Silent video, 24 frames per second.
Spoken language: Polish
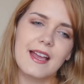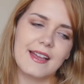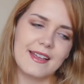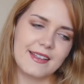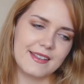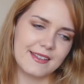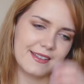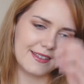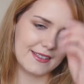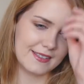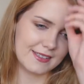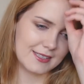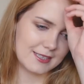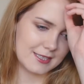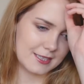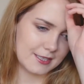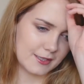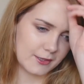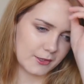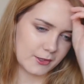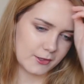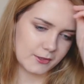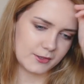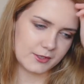E,
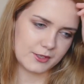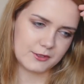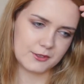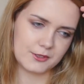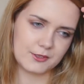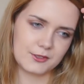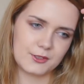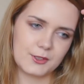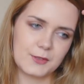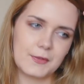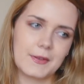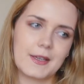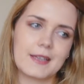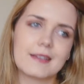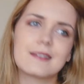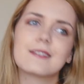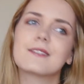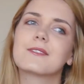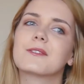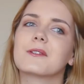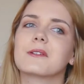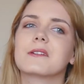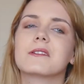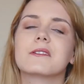jeśli chodzi o
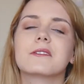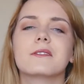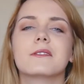świat, to,